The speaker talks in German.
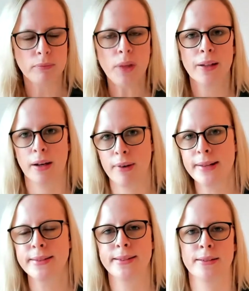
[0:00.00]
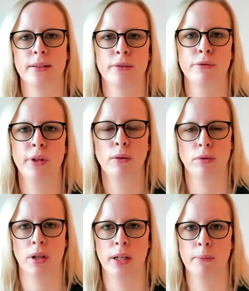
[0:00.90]
Da weiß ich, dass es in vielen
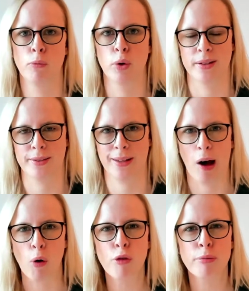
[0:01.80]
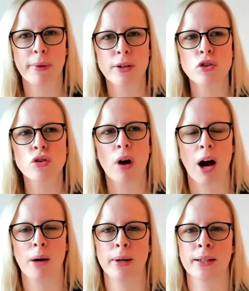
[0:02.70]
Unternehmen, wo das kaufmännische
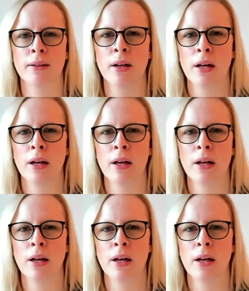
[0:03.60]
Arbeiten